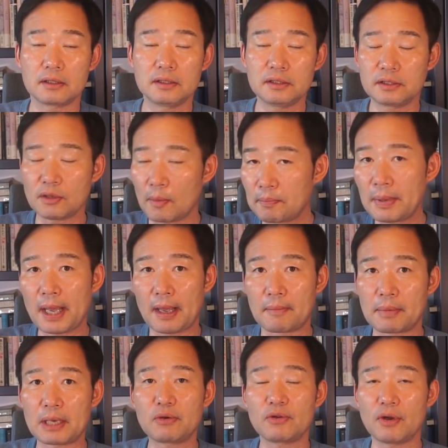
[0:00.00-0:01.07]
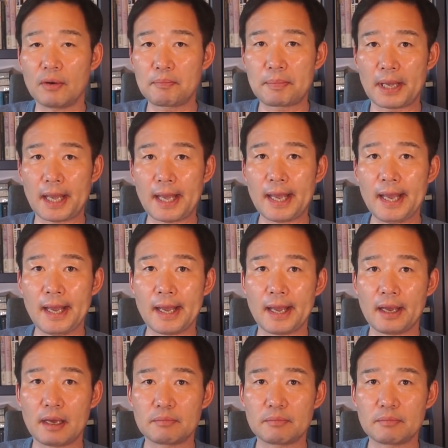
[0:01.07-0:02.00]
그 옆에 바로 옆에